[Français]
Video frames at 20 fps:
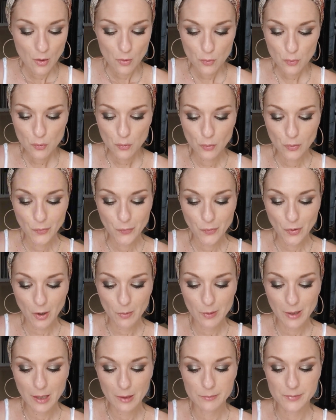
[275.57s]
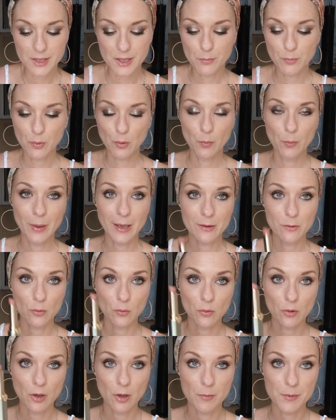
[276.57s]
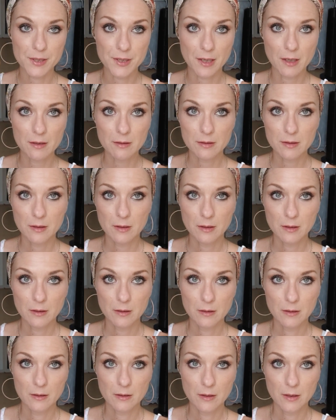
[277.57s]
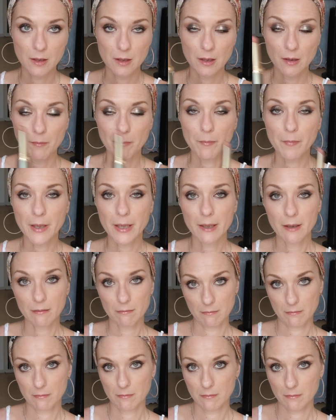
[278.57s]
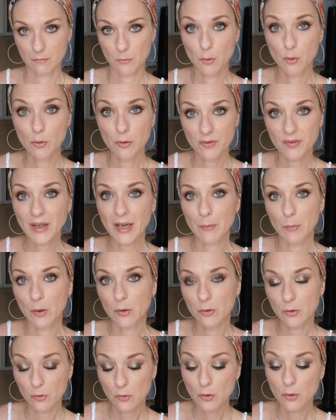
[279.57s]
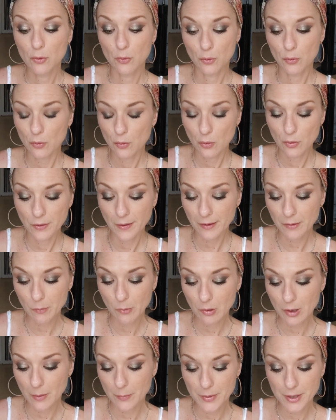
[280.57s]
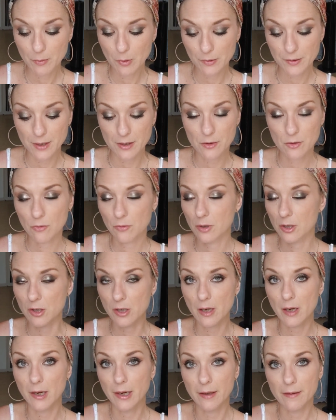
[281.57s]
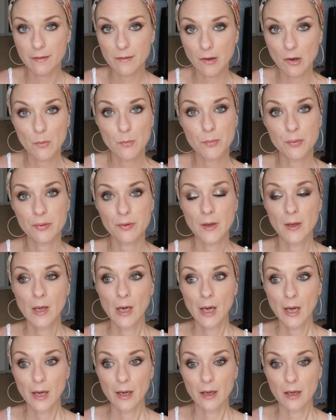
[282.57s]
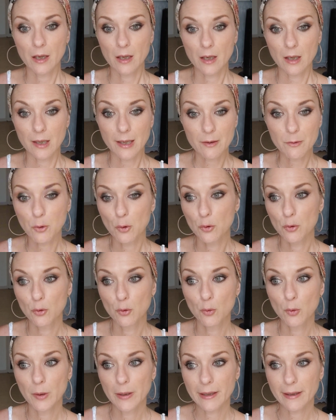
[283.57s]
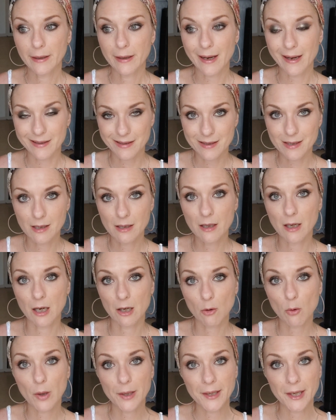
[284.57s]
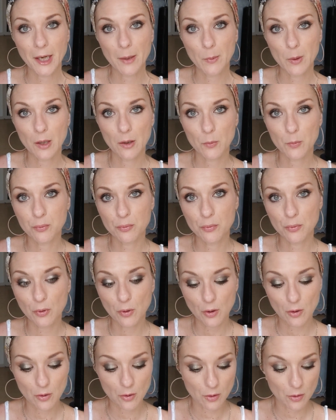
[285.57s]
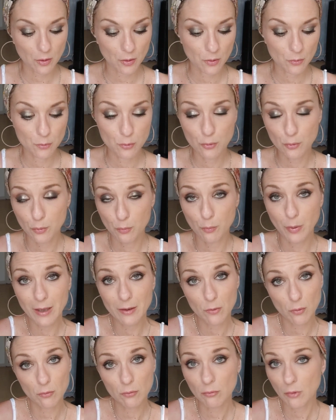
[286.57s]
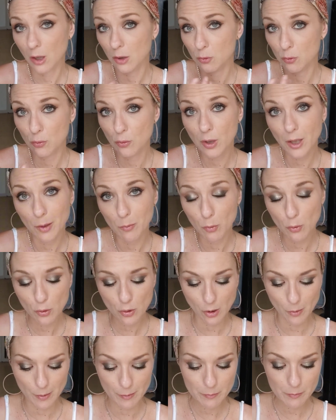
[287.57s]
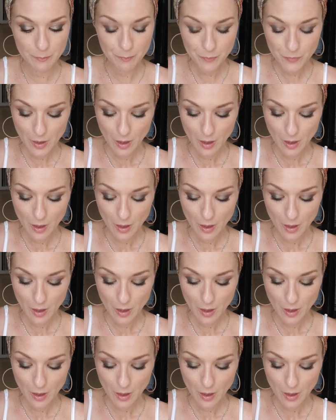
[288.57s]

sous le format un petit peu bâton comme ça, mais d'une très bonne tenue. Honnêtement, la pigmentation déjà, elle est top. Et la tenue est assez incroyable pour euh, du bâton, hein, du crémeux quand même.